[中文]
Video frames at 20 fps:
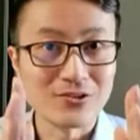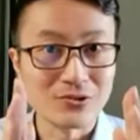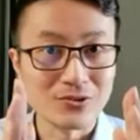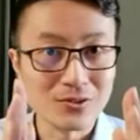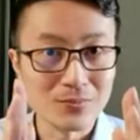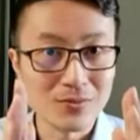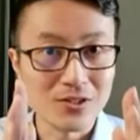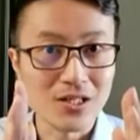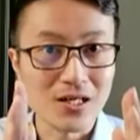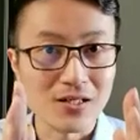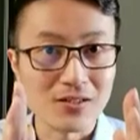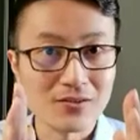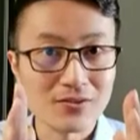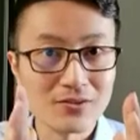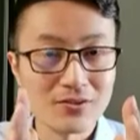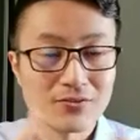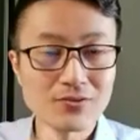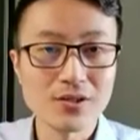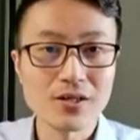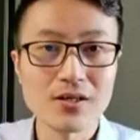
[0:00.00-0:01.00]
有这么长，
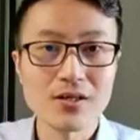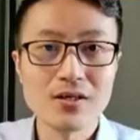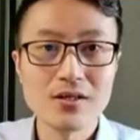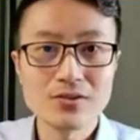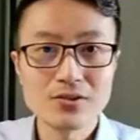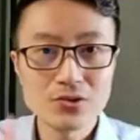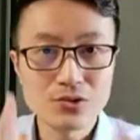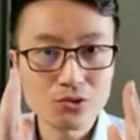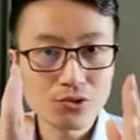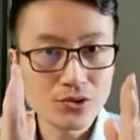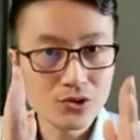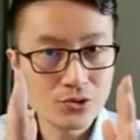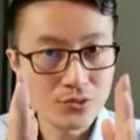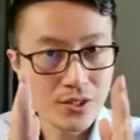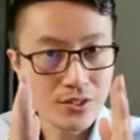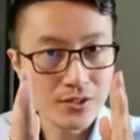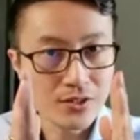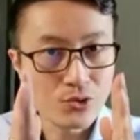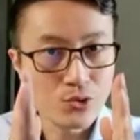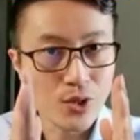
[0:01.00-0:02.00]
对不对？这就是中
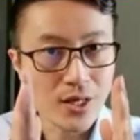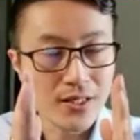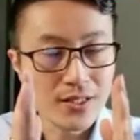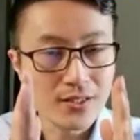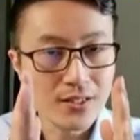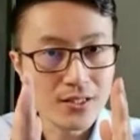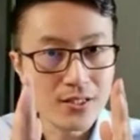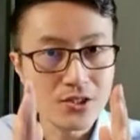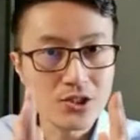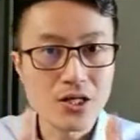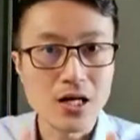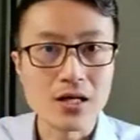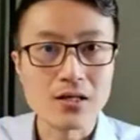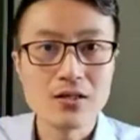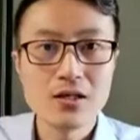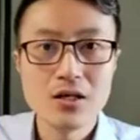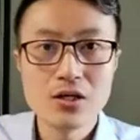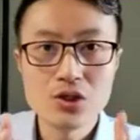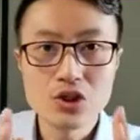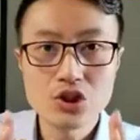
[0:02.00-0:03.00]
间这个元音的音
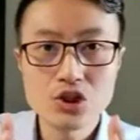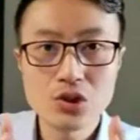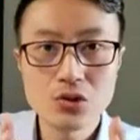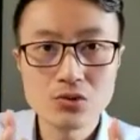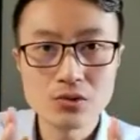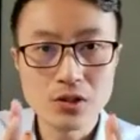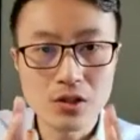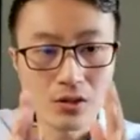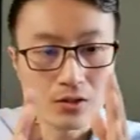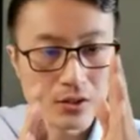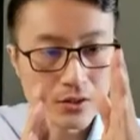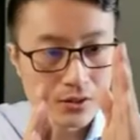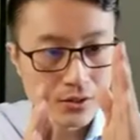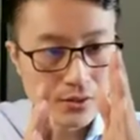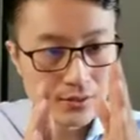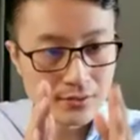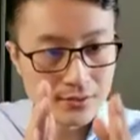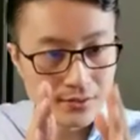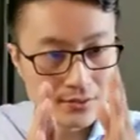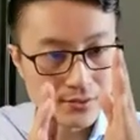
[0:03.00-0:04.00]
长受到了
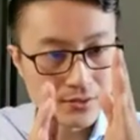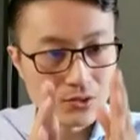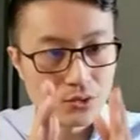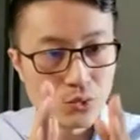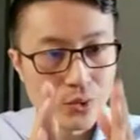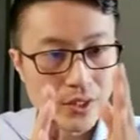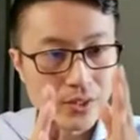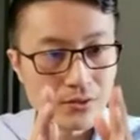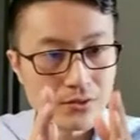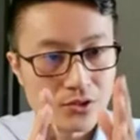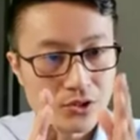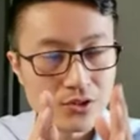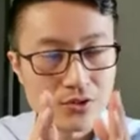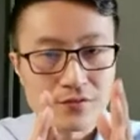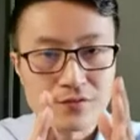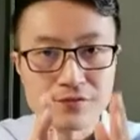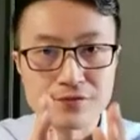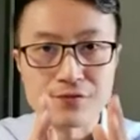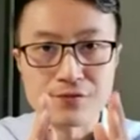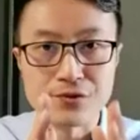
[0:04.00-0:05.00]
词尾的这
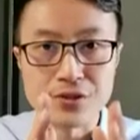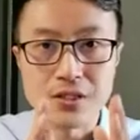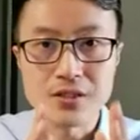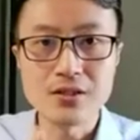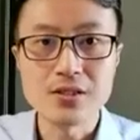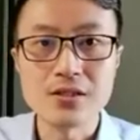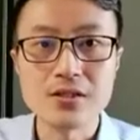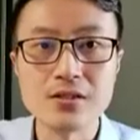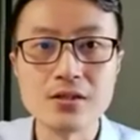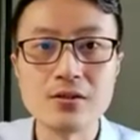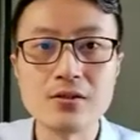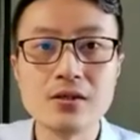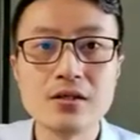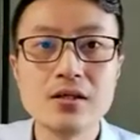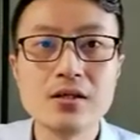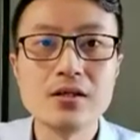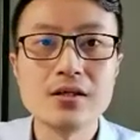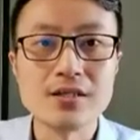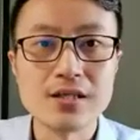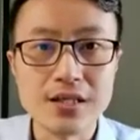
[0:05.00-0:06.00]
个辅音的一个
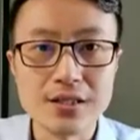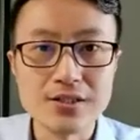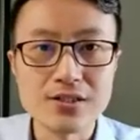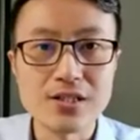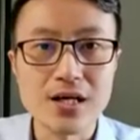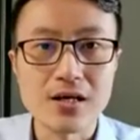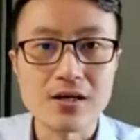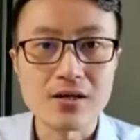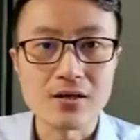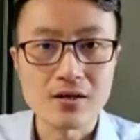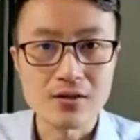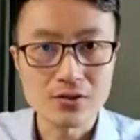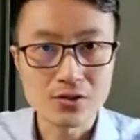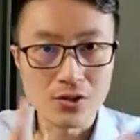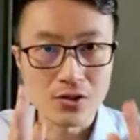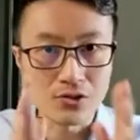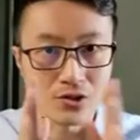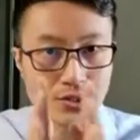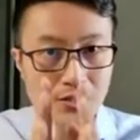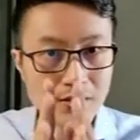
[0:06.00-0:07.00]
影响，而
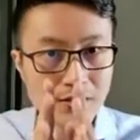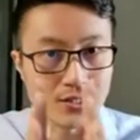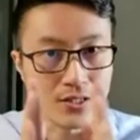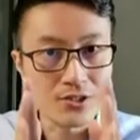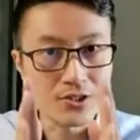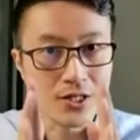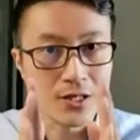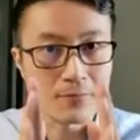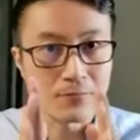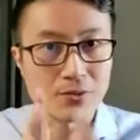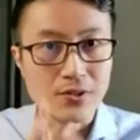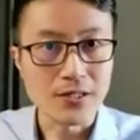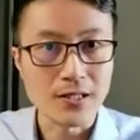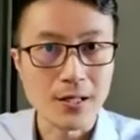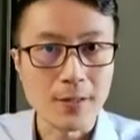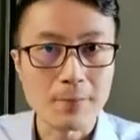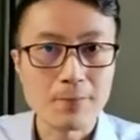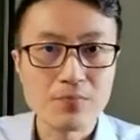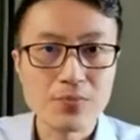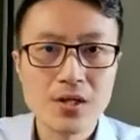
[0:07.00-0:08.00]
导致它的音长不一
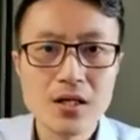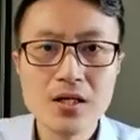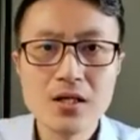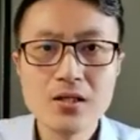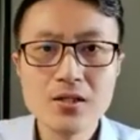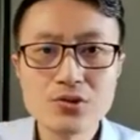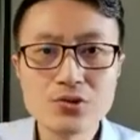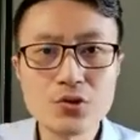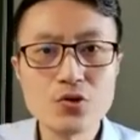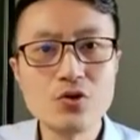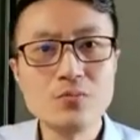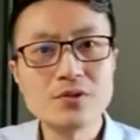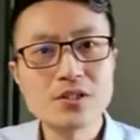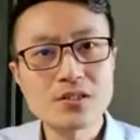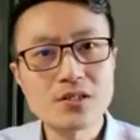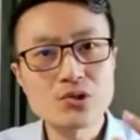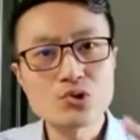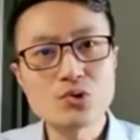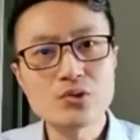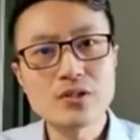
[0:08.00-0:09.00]
样。所以，我们经
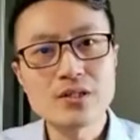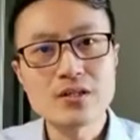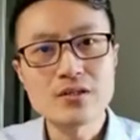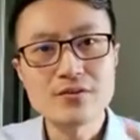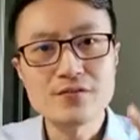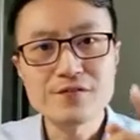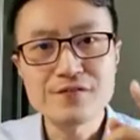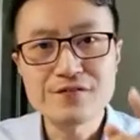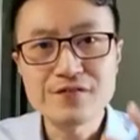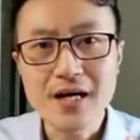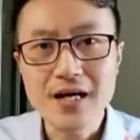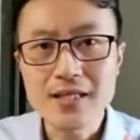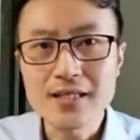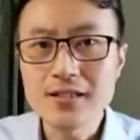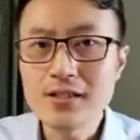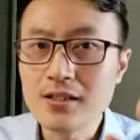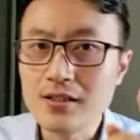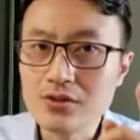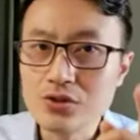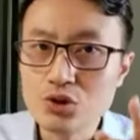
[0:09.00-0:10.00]
常说的一个人发
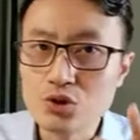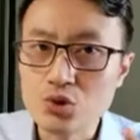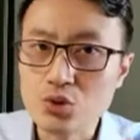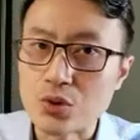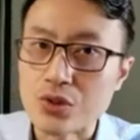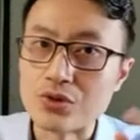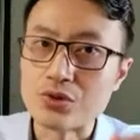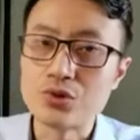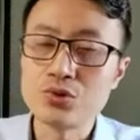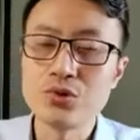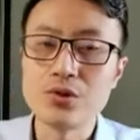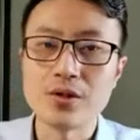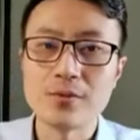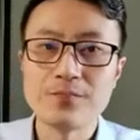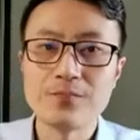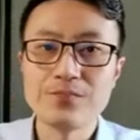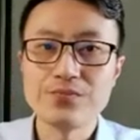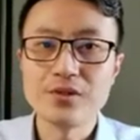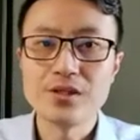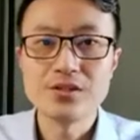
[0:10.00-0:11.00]
音很准确，
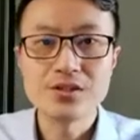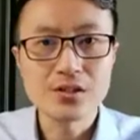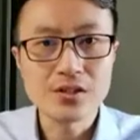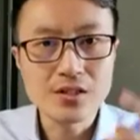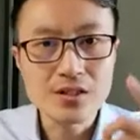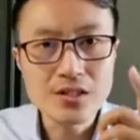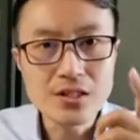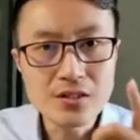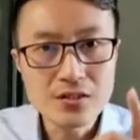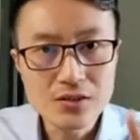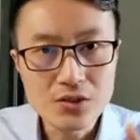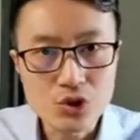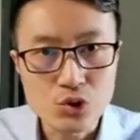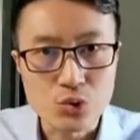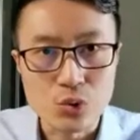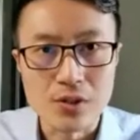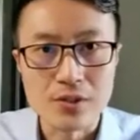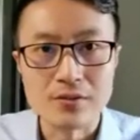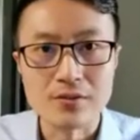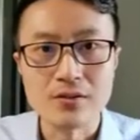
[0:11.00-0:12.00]
这个音
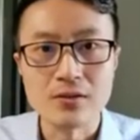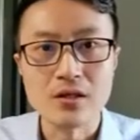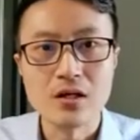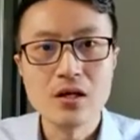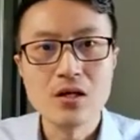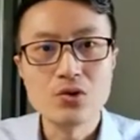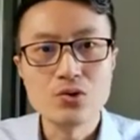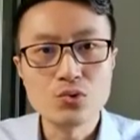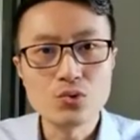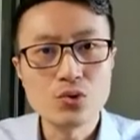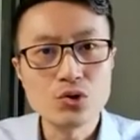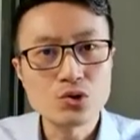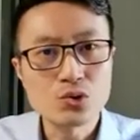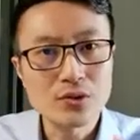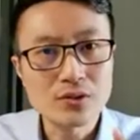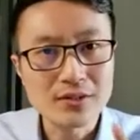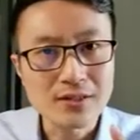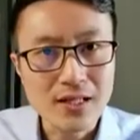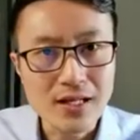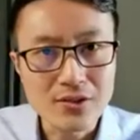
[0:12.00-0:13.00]
准，如果
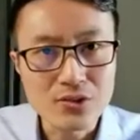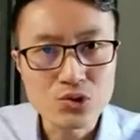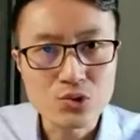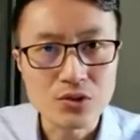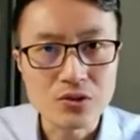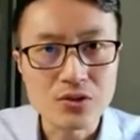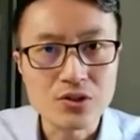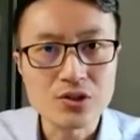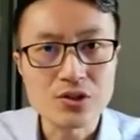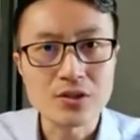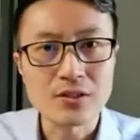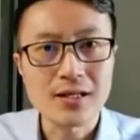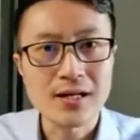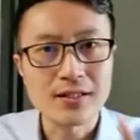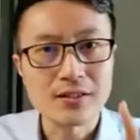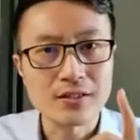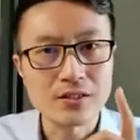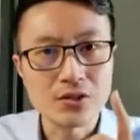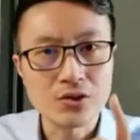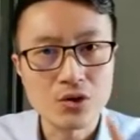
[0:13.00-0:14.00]
说单纯的是
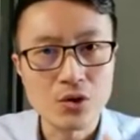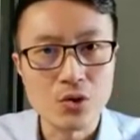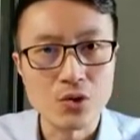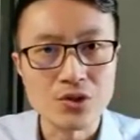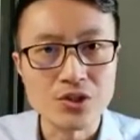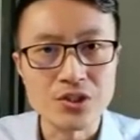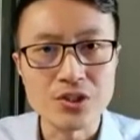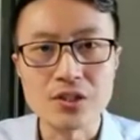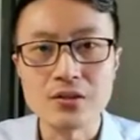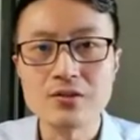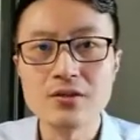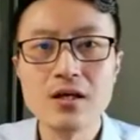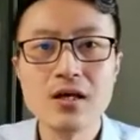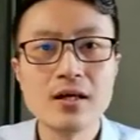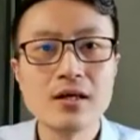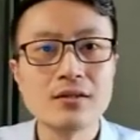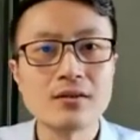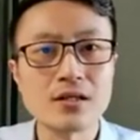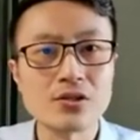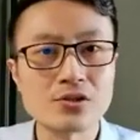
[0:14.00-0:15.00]
看你的口型，
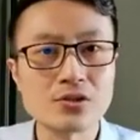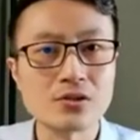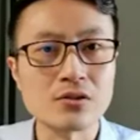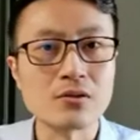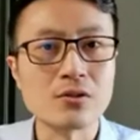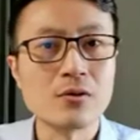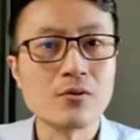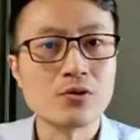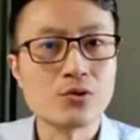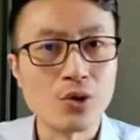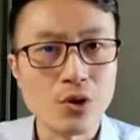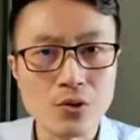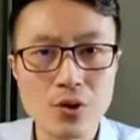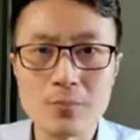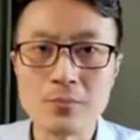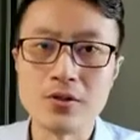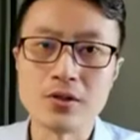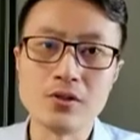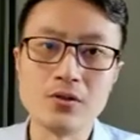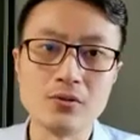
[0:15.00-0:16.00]
那是远
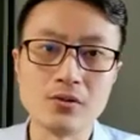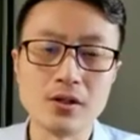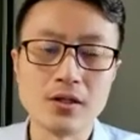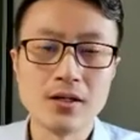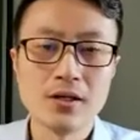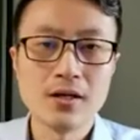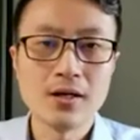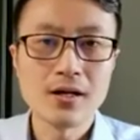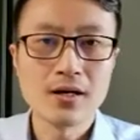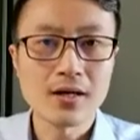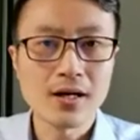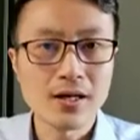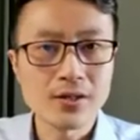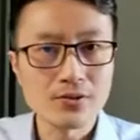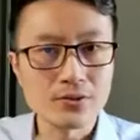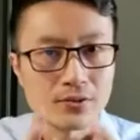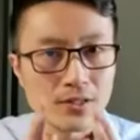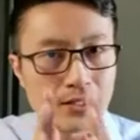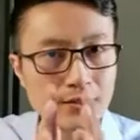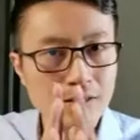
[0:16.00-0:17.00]
远不够的。还
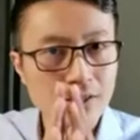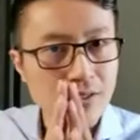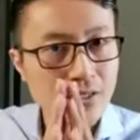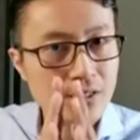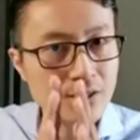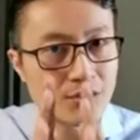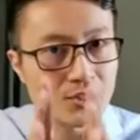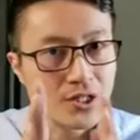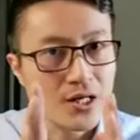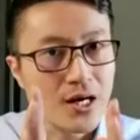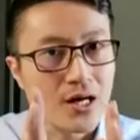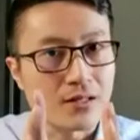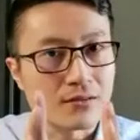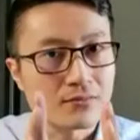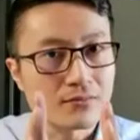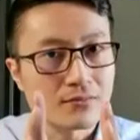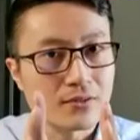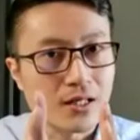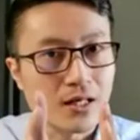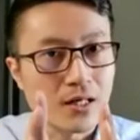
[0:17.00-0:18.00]
有他的音
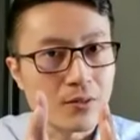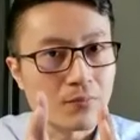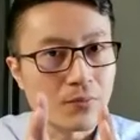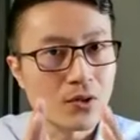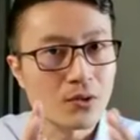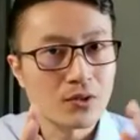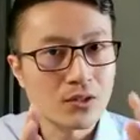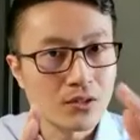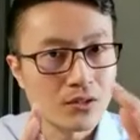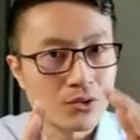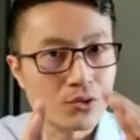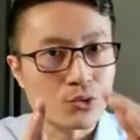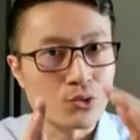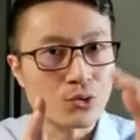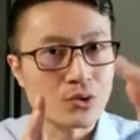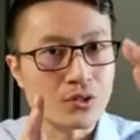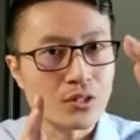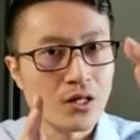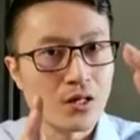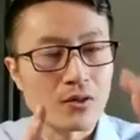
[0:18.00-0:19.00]
长啊，包括他的
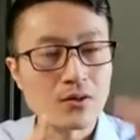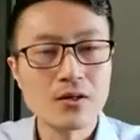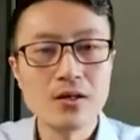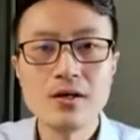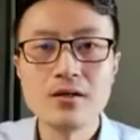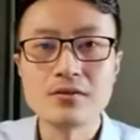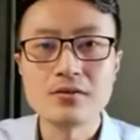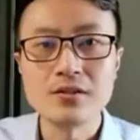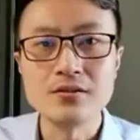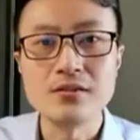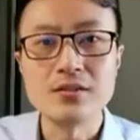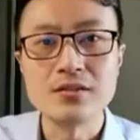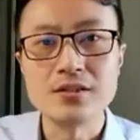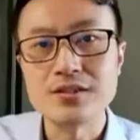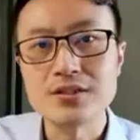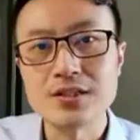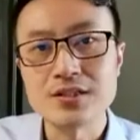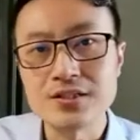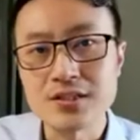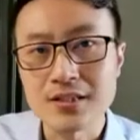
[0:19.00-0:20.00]
语调等等一
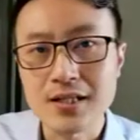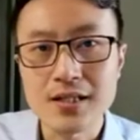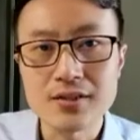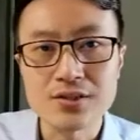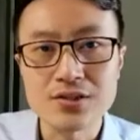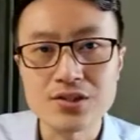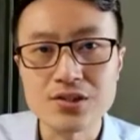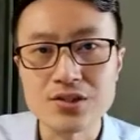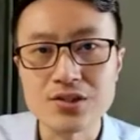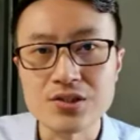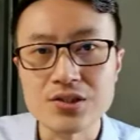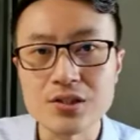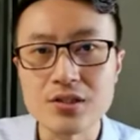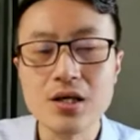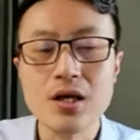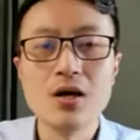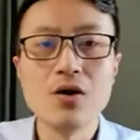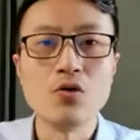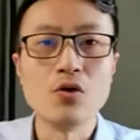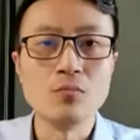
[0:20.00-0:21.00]
些其他的信息，
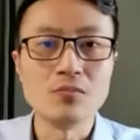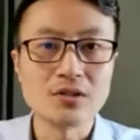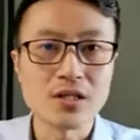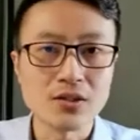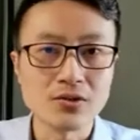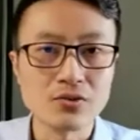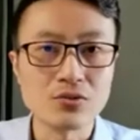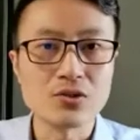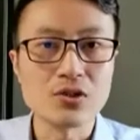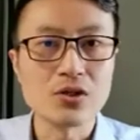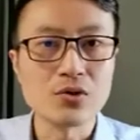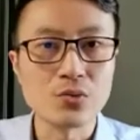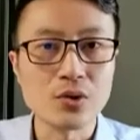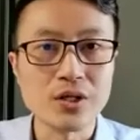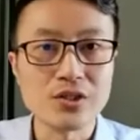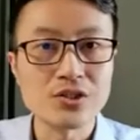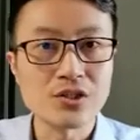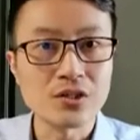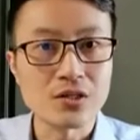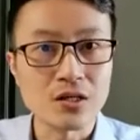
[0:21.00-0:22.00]
我们才能够认
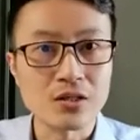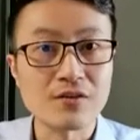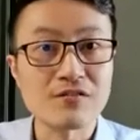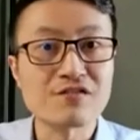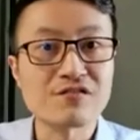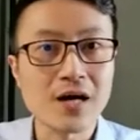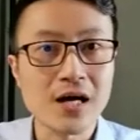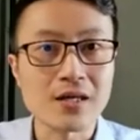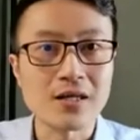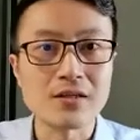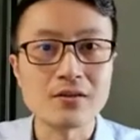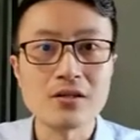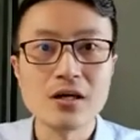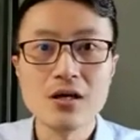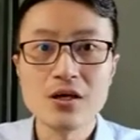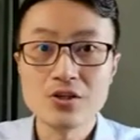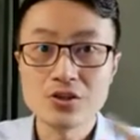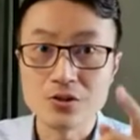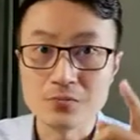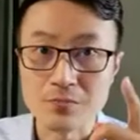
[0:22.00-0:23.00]
为这个人的发音
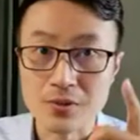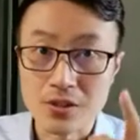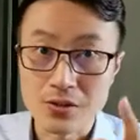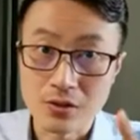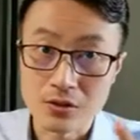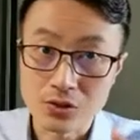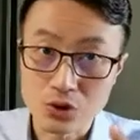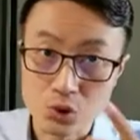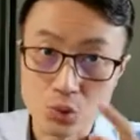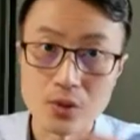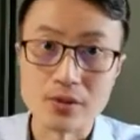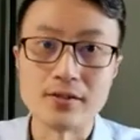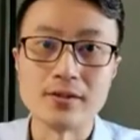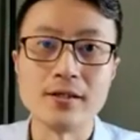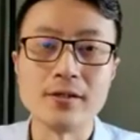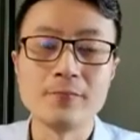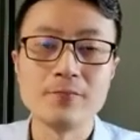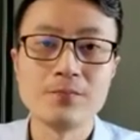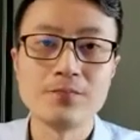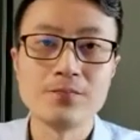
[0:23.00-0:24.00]
是比较准的。